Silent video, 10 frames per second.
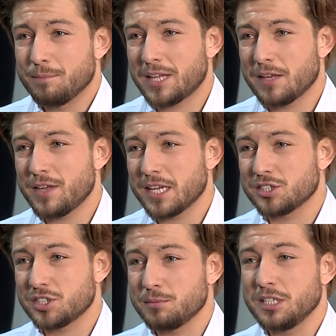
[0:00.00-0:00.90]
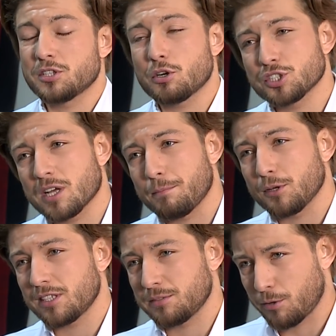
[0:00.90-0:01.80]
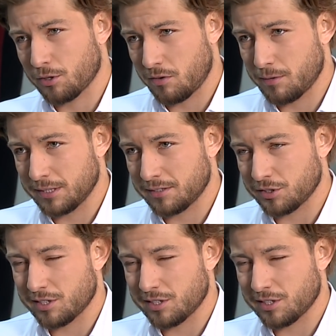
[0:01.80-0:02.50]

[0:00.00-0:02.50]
największym i troszkę poza sportowym jest to,